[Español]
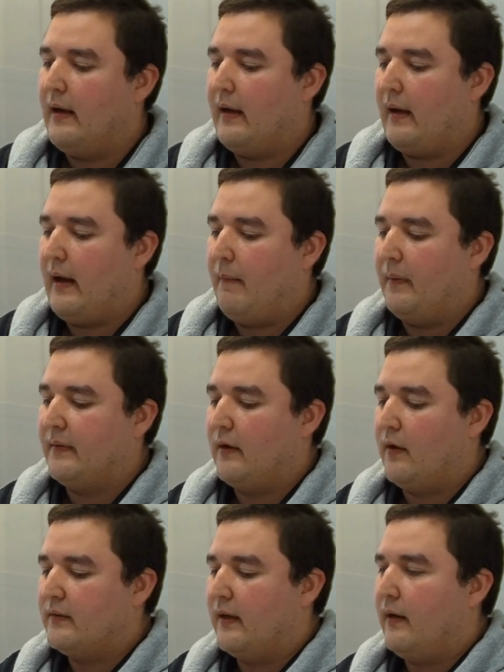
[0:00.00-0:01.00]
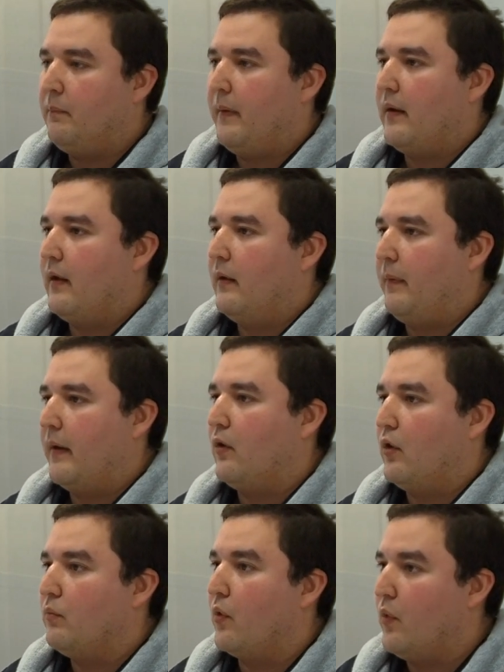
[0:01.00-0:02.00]
ha pasado a ser el,
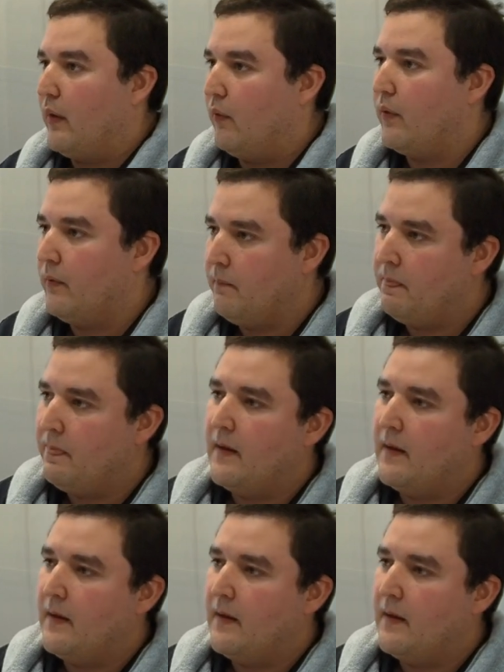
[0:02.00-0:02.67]
periodismo nuevo, ¿no?